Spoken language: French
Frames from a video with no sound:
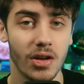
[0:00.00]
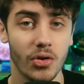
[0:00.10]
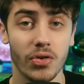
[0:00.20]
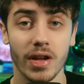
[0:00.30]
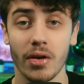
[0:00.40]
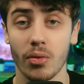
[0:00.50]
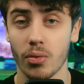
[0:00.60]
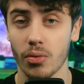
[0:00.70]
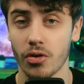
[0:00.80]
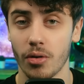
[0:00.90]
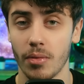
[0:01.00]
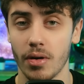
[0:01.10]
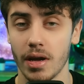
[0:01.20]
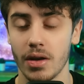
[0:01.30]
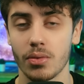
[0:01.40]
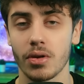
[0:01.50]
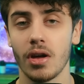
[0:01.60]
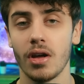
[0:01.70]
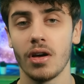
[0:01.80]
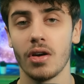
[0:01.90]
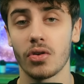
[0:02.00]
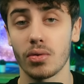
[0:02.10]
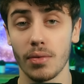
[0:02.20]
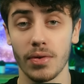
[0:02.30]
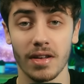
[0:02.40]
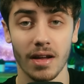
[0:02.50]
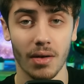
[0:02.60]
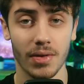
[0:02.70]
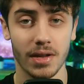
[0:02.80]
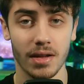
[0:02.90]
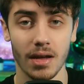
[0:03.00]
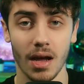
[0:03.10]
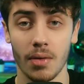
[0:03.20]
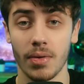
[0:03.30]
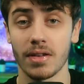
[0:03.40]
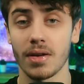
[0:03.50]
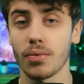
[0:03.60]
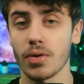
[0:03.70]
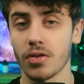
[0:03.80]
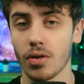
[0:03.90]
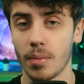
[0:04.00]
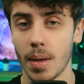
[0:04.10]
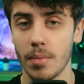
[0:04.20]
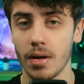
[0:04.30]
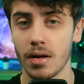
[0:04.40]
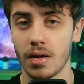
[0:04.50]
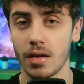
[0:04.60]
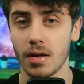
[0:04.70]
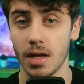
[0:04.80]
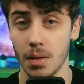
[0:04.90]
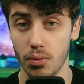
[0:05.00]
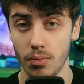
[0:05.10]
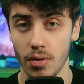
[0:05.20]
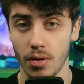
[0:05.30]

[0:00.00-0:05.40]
que ce qu'elle n'en consomme. Et donc, sous l'effet de sa gravité, elle va s'effondrer sur elle-même. Et boum,